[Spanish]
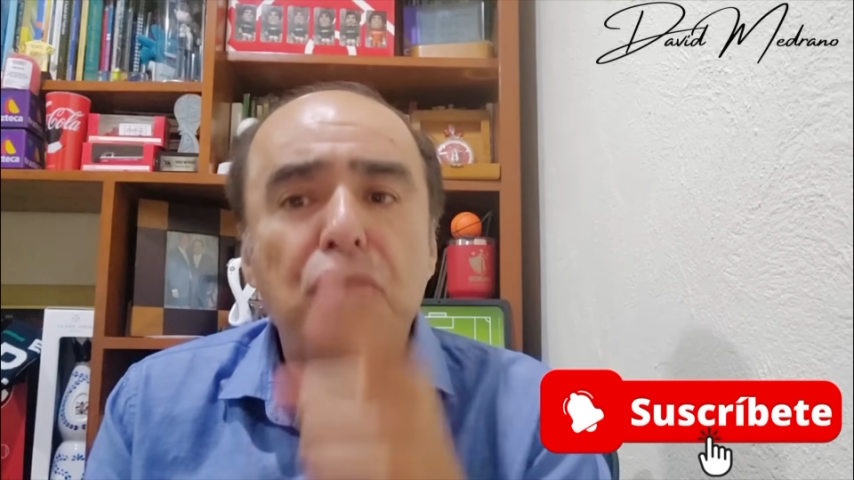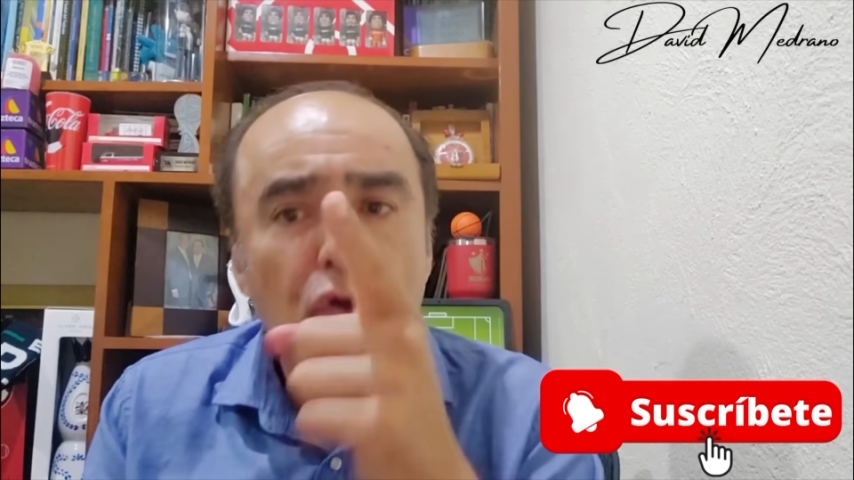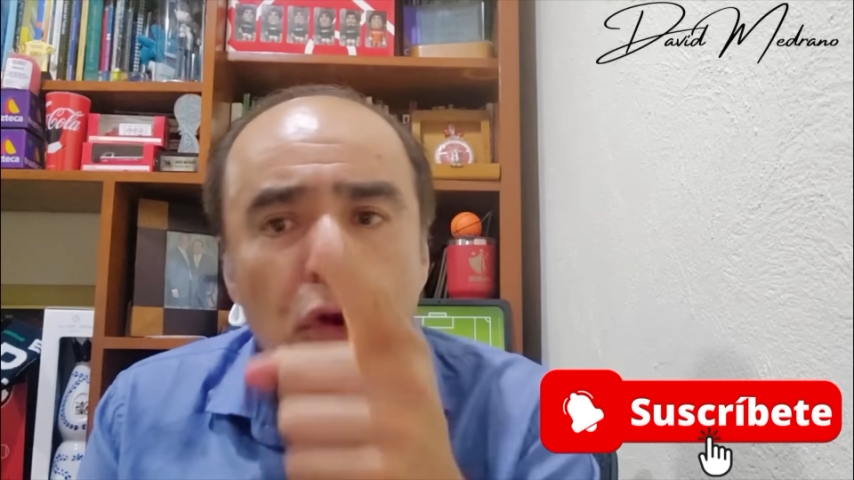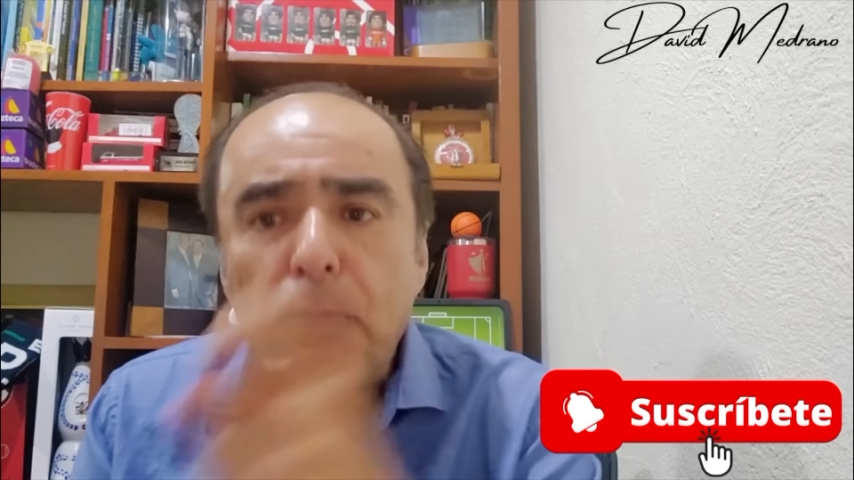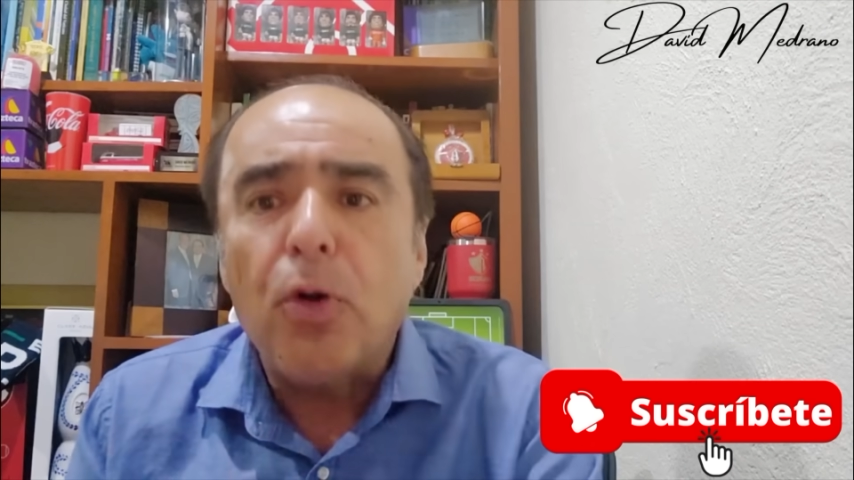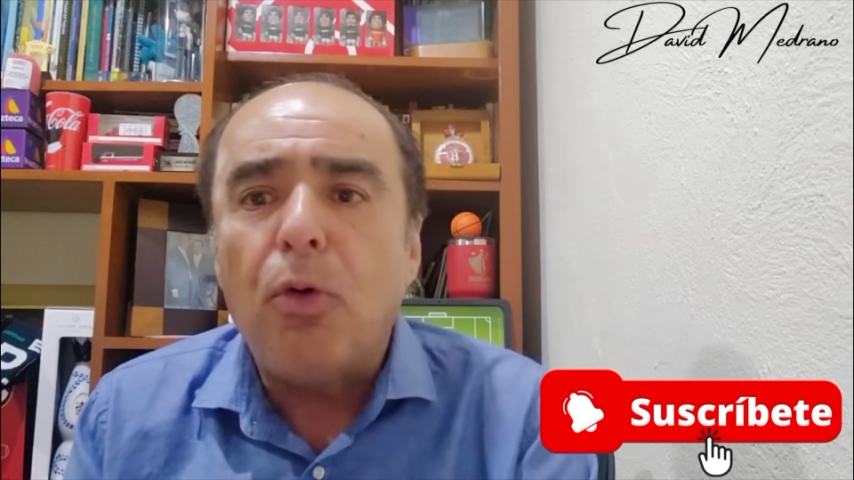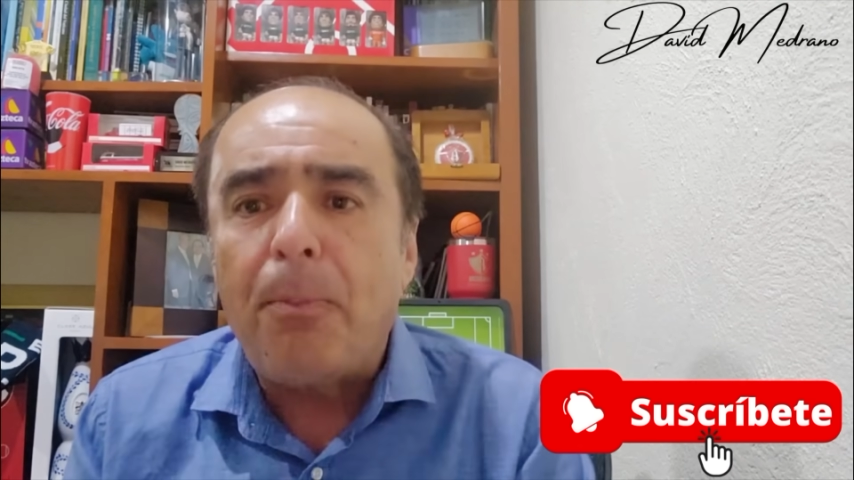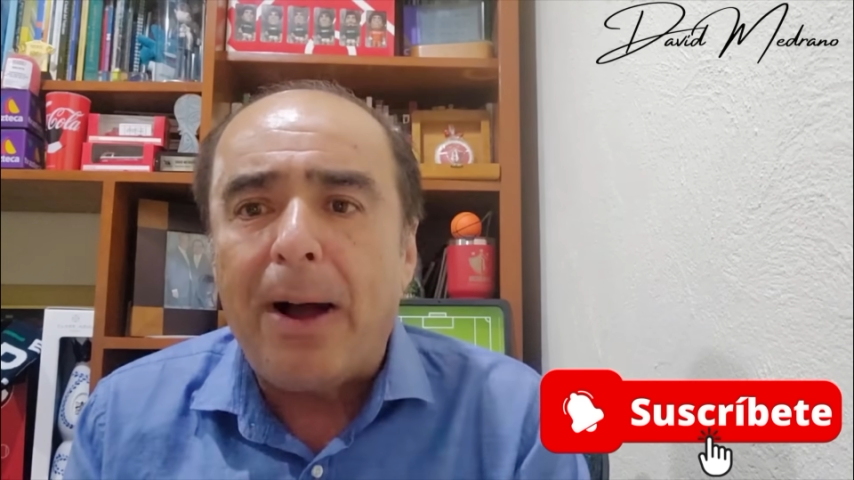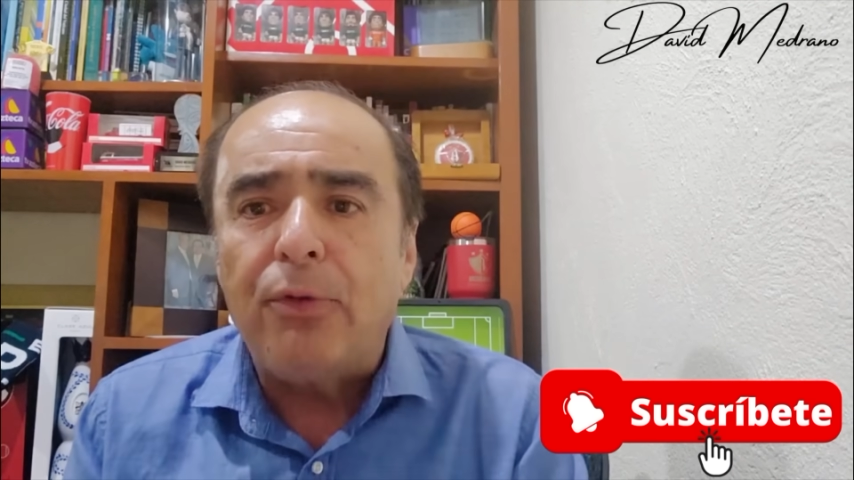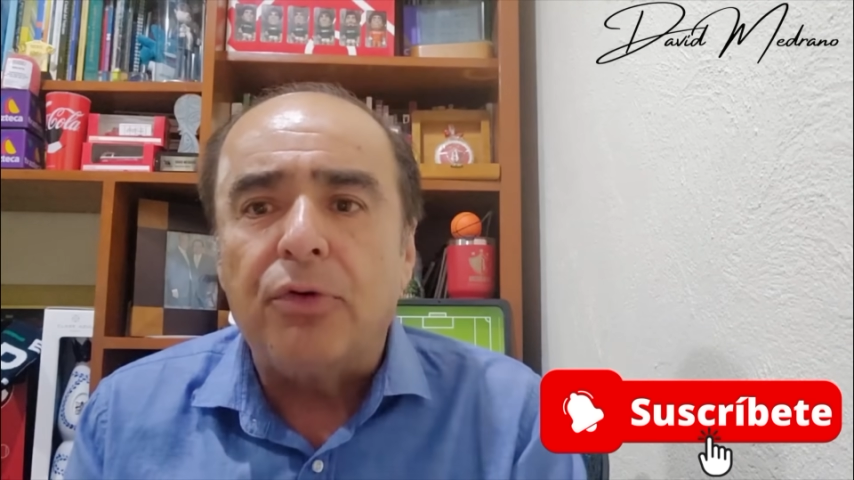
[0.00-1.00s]
Y hoy lo
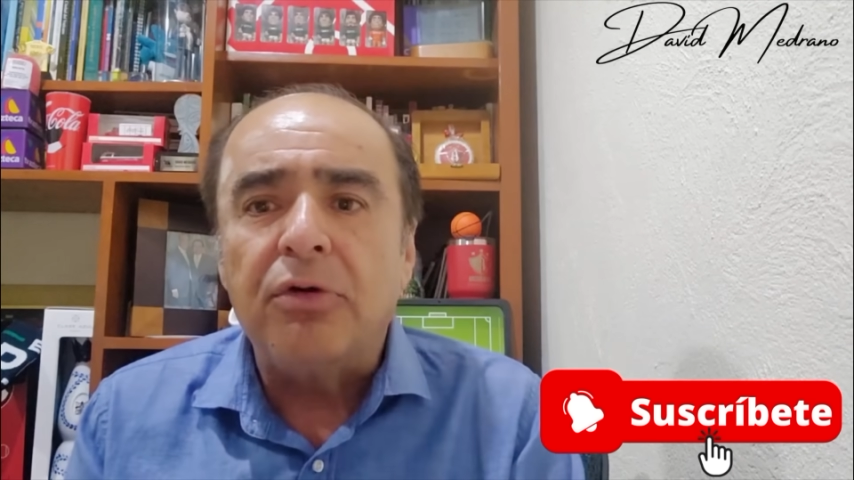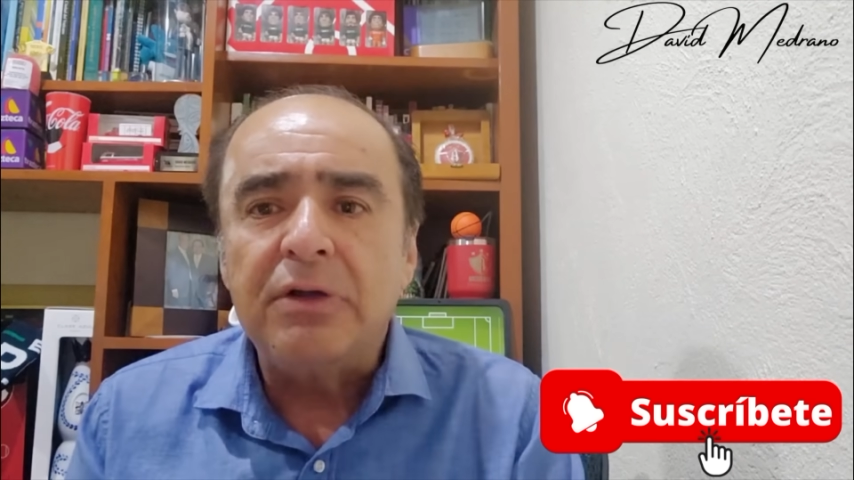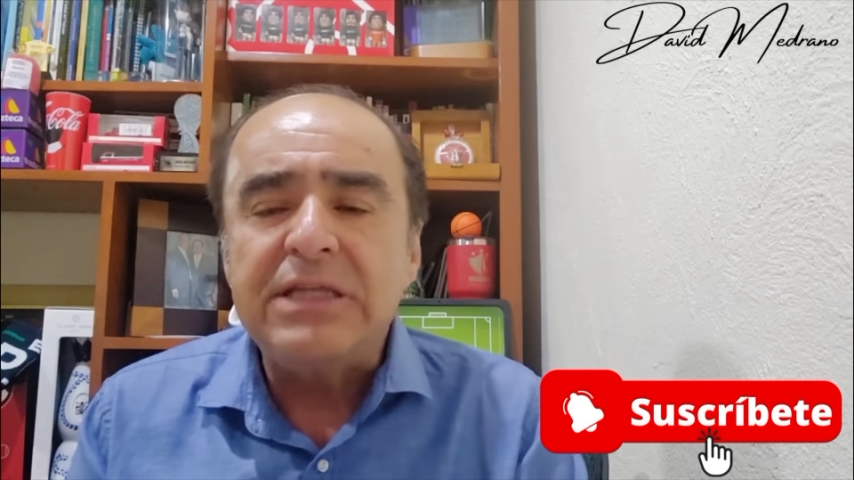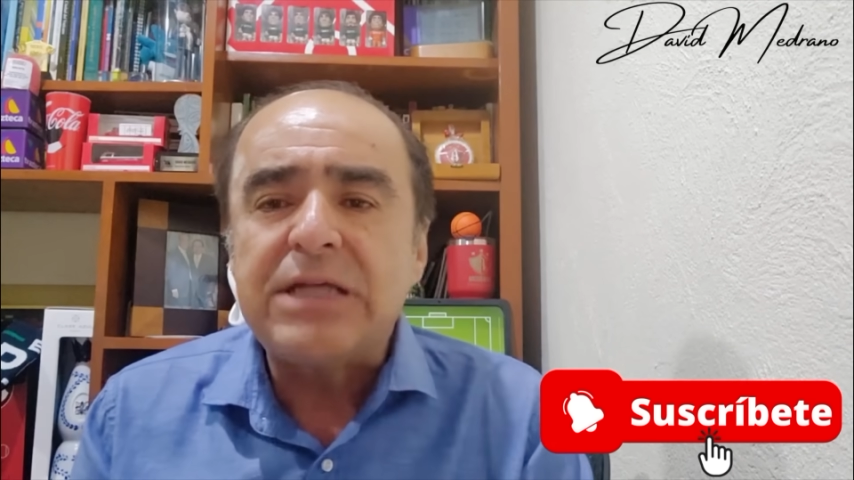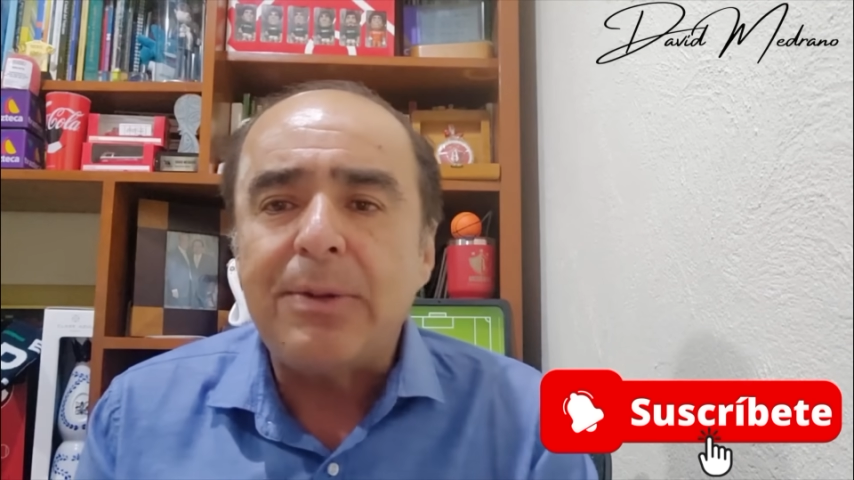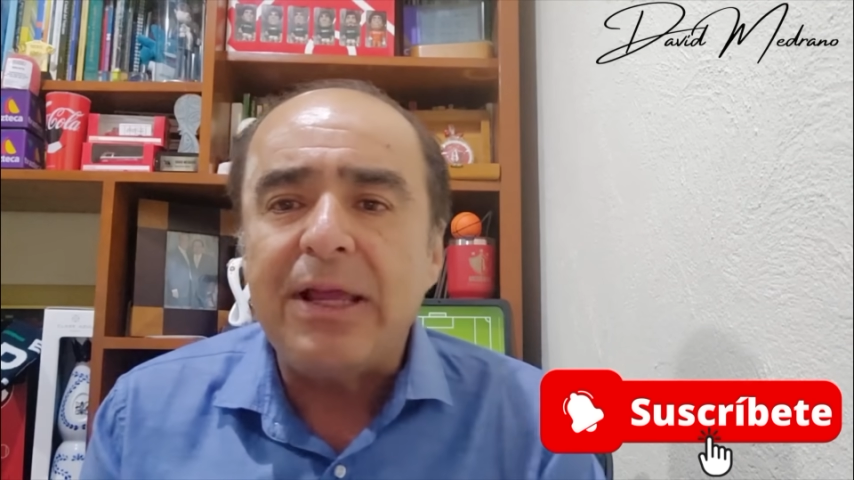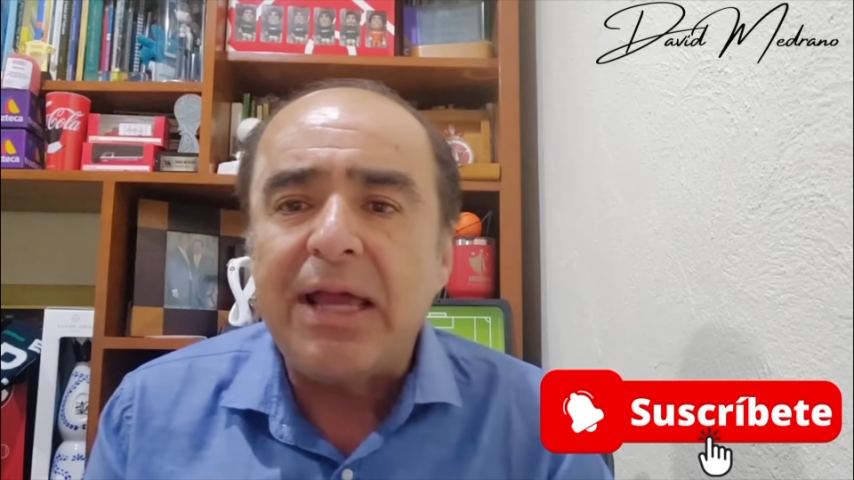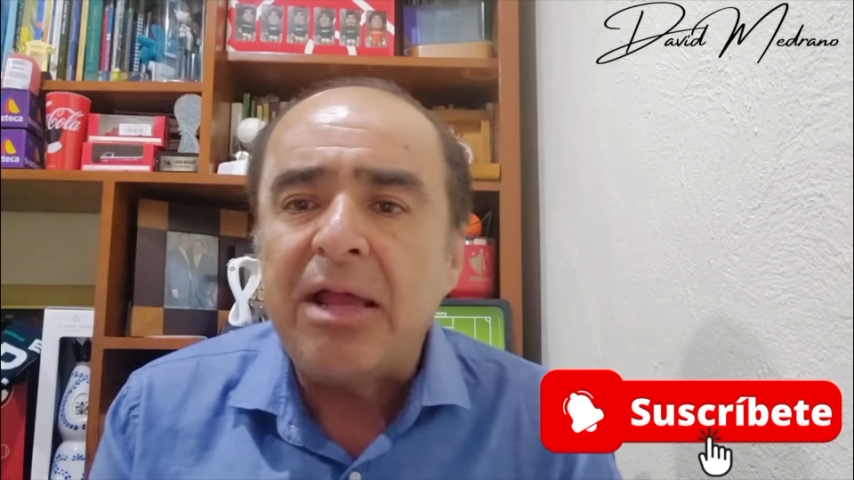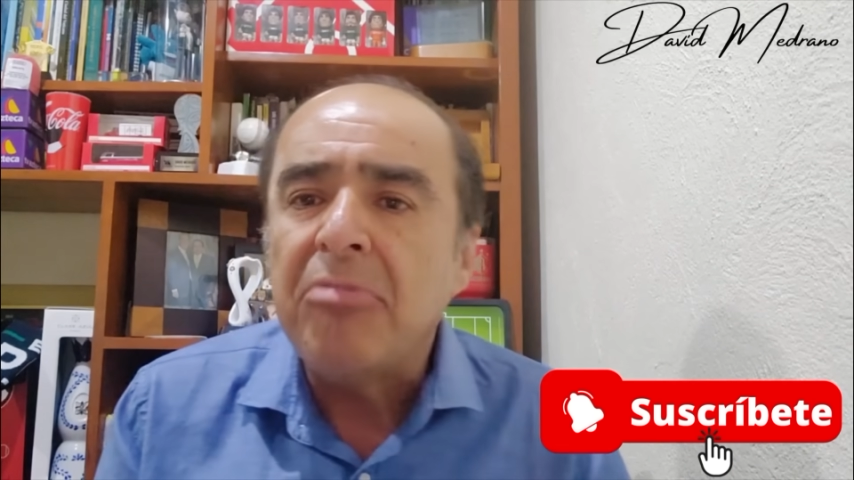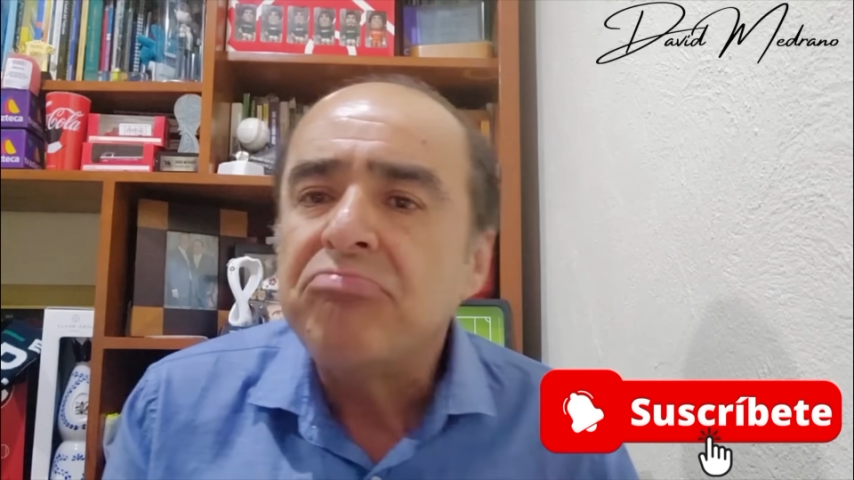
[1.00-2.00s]
probó Pauno. ¿Y saben
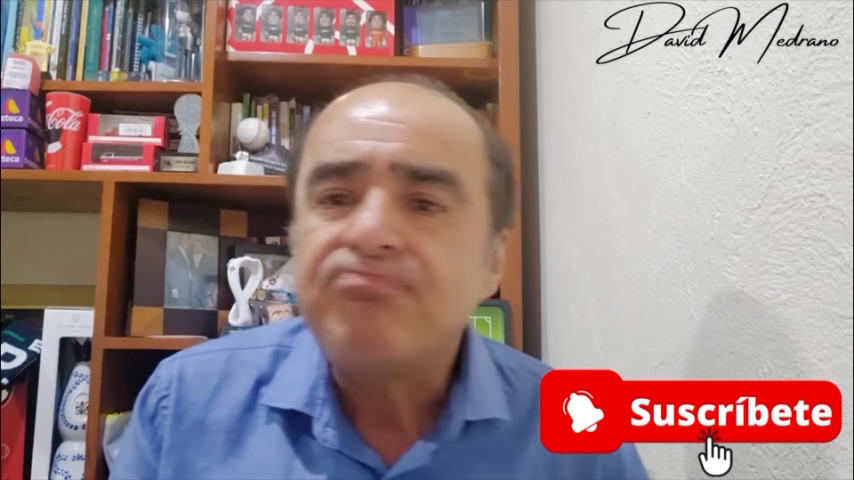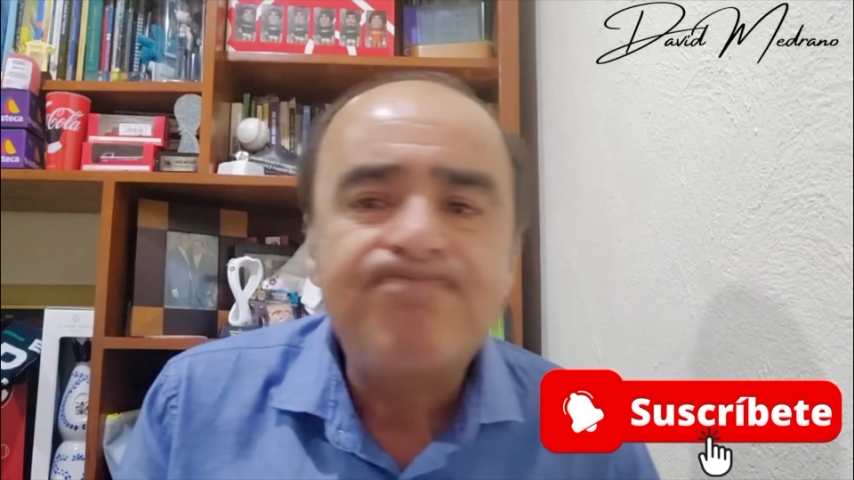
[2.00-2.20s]
qué?